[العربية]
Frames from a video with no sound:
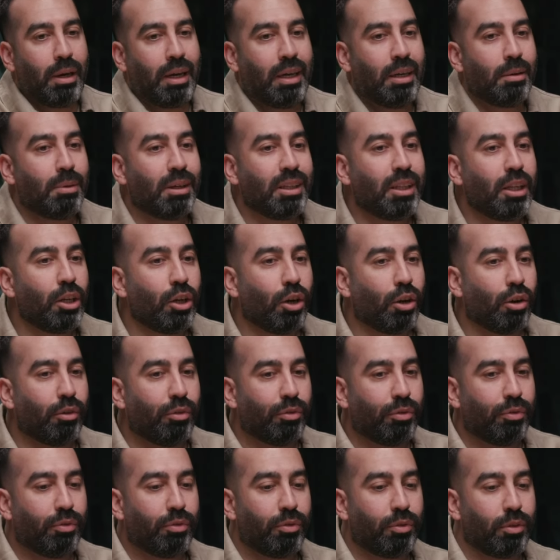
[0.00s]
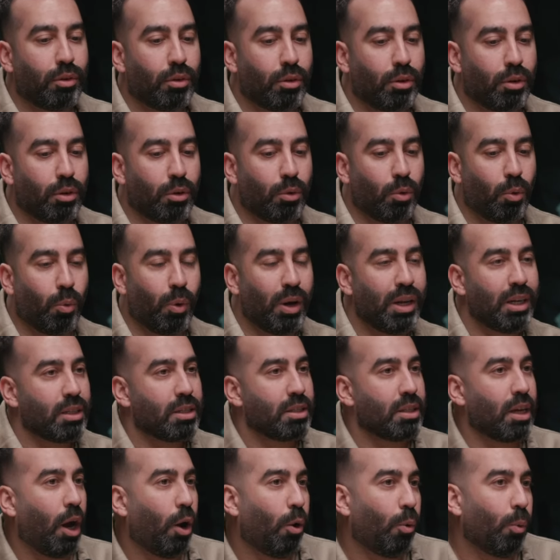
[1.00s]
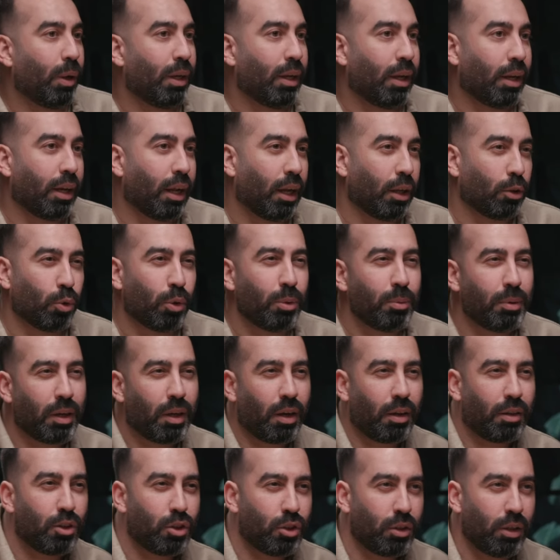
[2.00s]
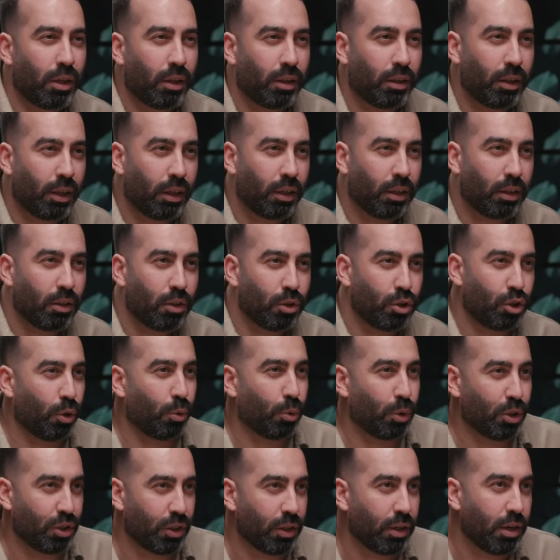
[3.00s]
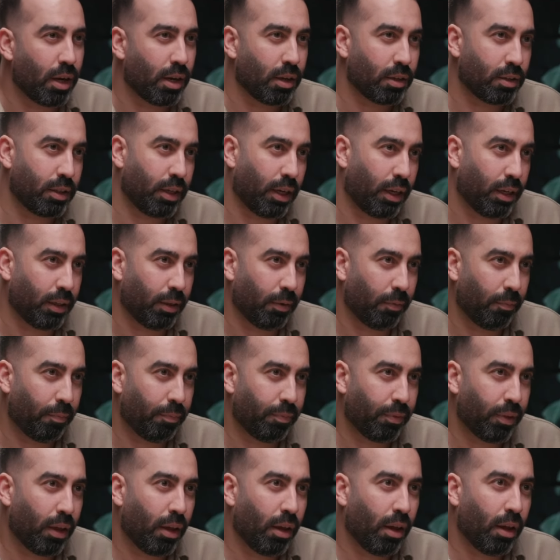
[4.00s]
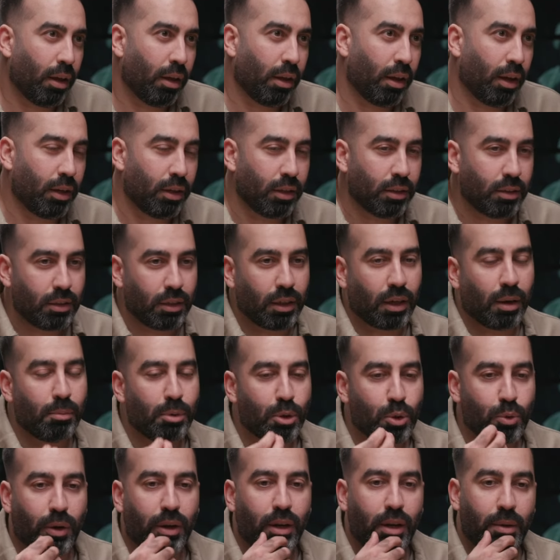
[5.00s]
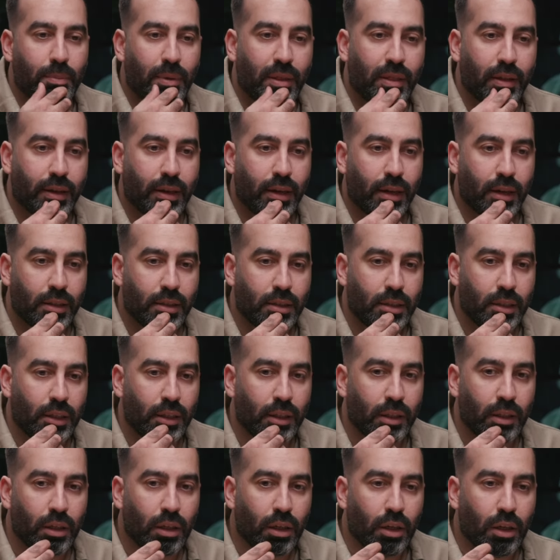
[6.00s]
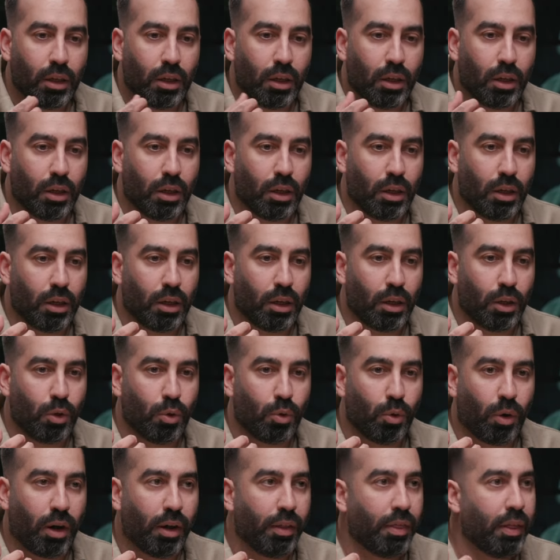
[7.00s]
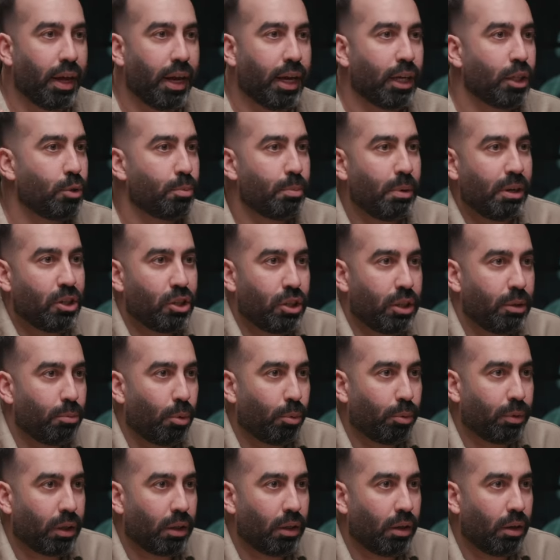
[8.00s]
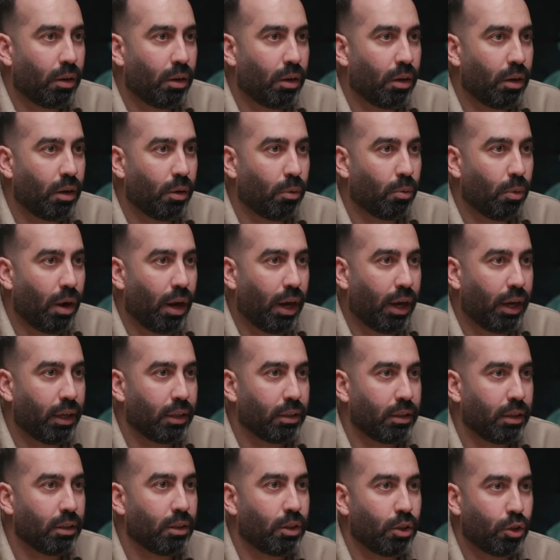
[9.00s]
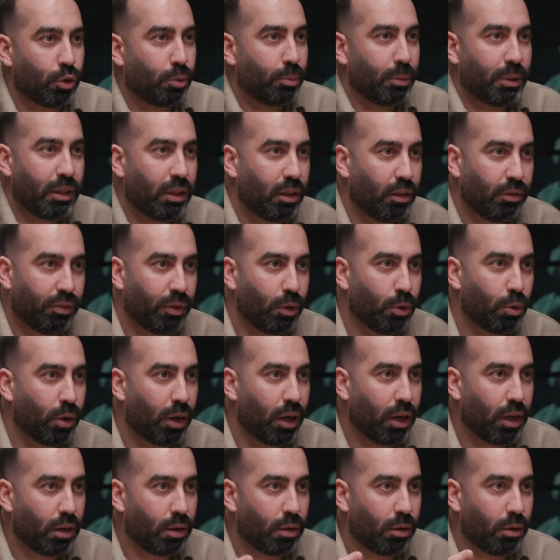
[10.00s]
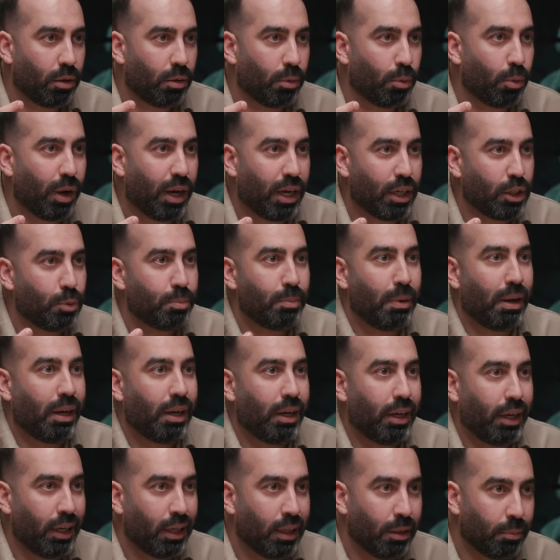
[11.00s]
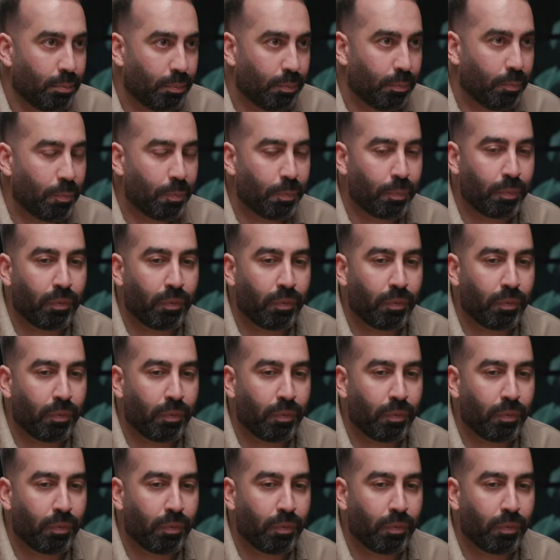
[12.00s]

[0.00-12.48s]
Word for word: احنا ما نعرف وين الصح وين الغلط ويمكن هذا الشيء اللي يشوش الناس يعني يعني انت قبل شوي لما ذكرتي آه، انه هذا اجمل شيء ممكن الواحد انت تؤمنين فيه هو صح. هو اجمل علم